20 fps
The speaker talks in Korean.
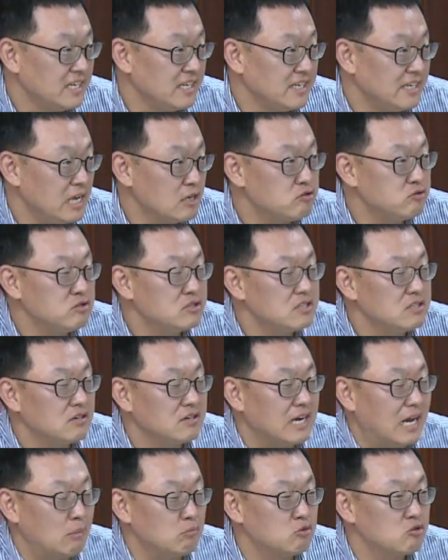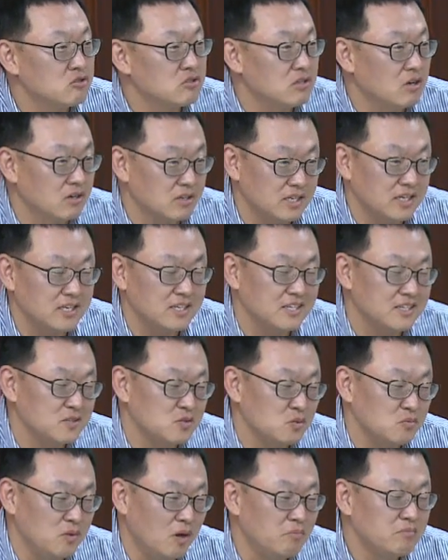이 예술적 감수성이
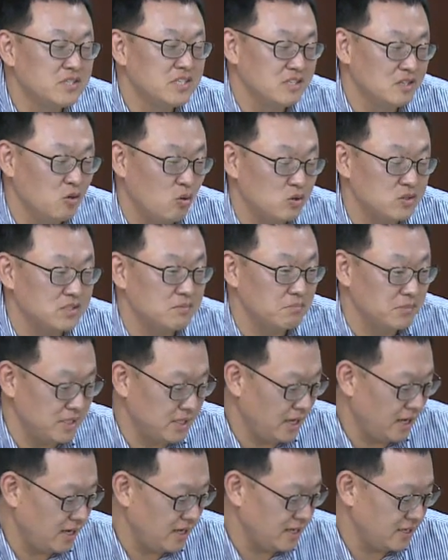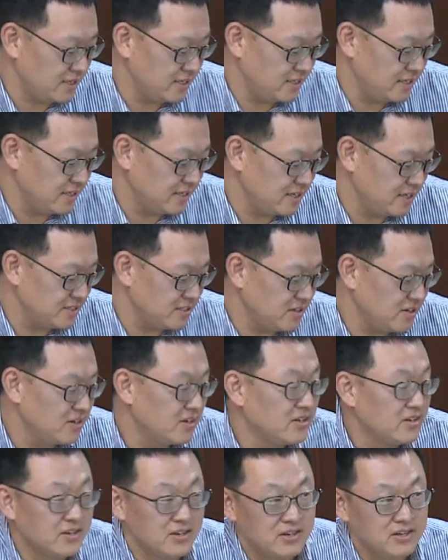좀 넘치는 곳입니다. 네. 예,
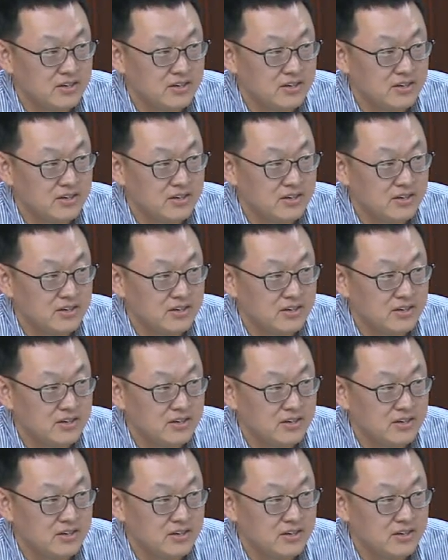그래서